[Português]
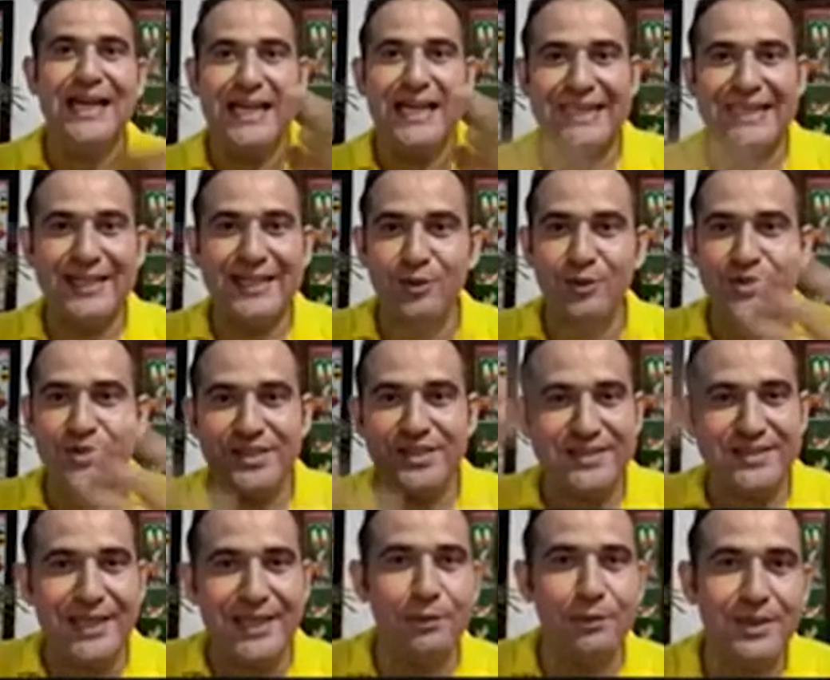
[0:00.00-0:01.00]
até que um dia
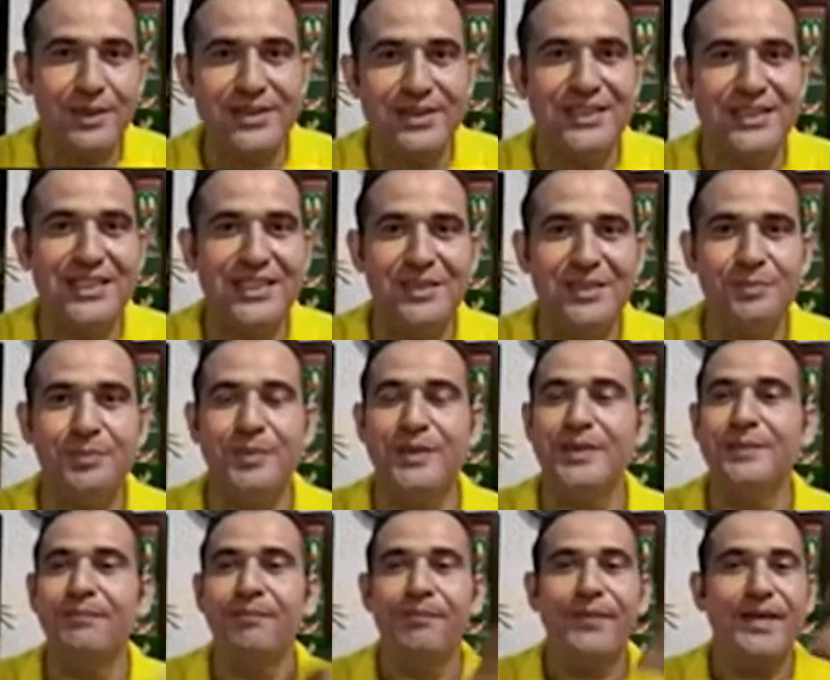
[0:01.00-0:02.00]
saiu uma
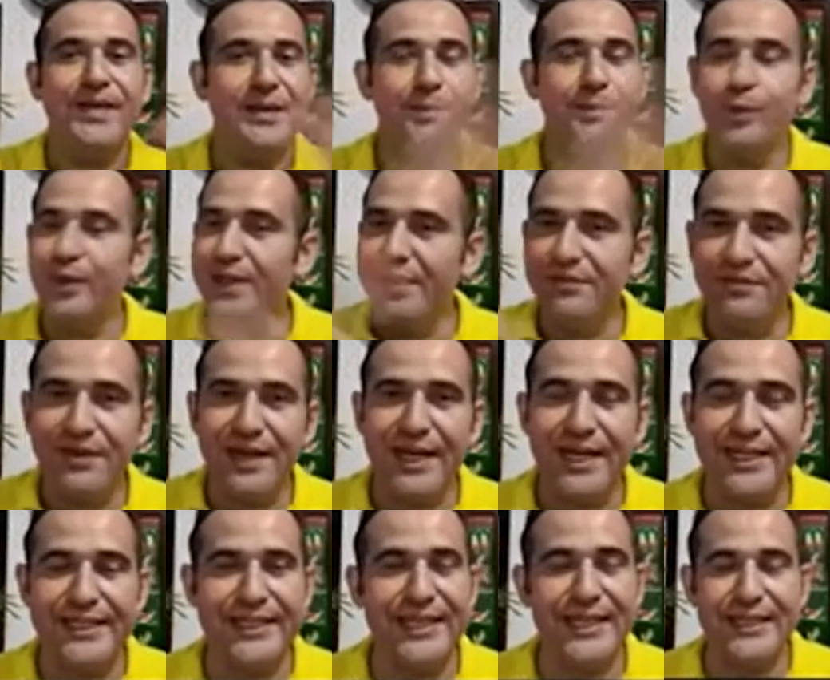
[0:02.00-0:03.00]
tripla, e por aí
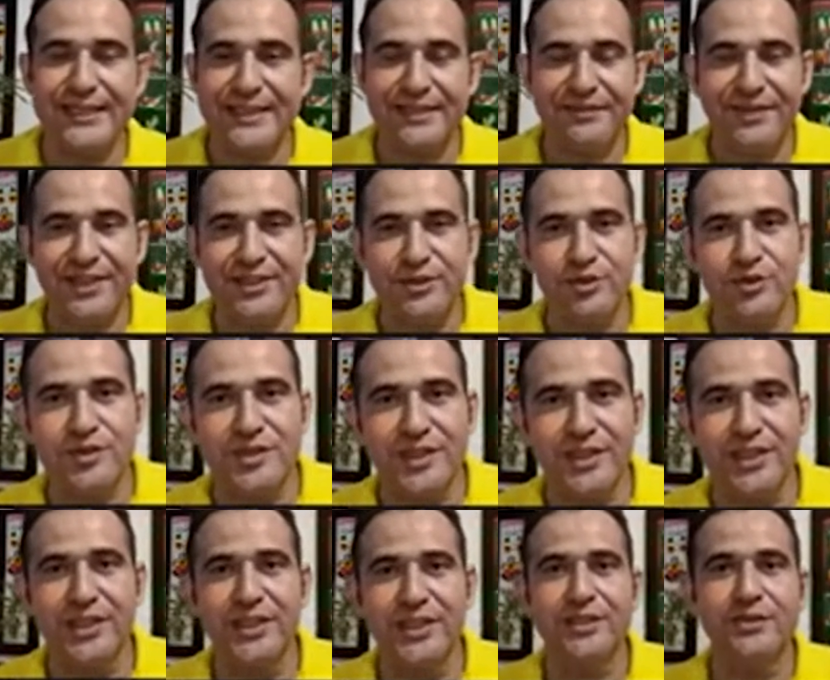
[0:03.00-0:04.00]
vai, né? Através dos
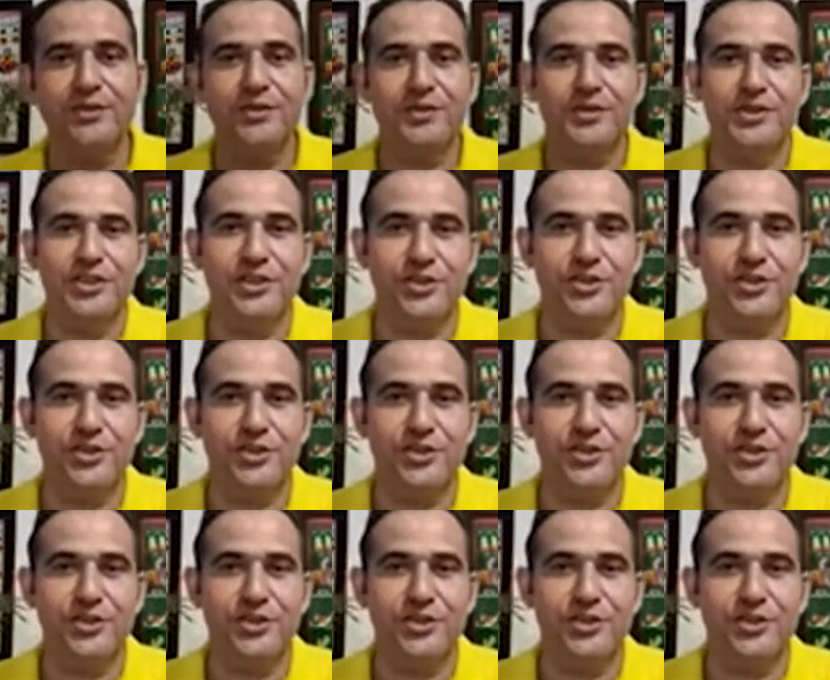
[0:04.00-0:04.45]
anos de